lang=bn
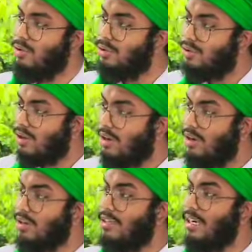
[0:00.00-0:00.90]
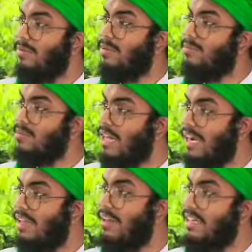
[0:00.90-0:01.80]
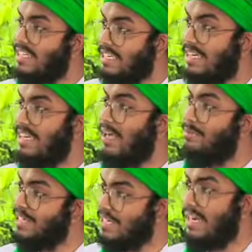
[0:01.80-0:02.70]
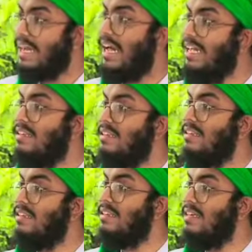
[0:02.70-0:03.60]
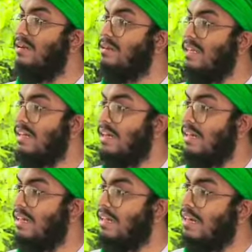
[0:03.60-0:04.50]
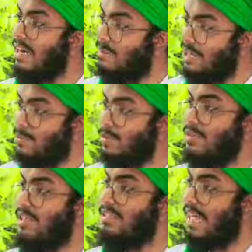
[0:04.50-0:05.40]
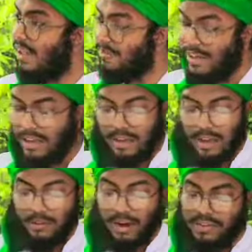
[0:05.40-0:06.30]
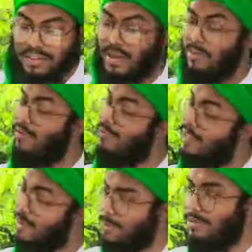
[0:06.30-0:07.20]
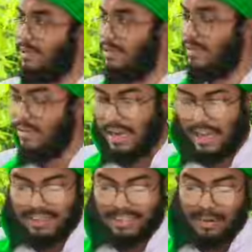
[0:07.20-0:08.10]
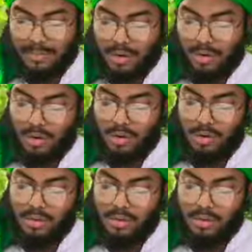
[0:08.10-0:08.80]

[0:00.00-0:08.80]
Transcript: হজুর সাল্লা সাল্লাম রমজানে ইসরিনা বিশ রাকাত কী করতেন নামাজ পড়তেন তারাবি ওয়াল এবং ভিতরে পড়তেন হাদিস নাম্বার হলো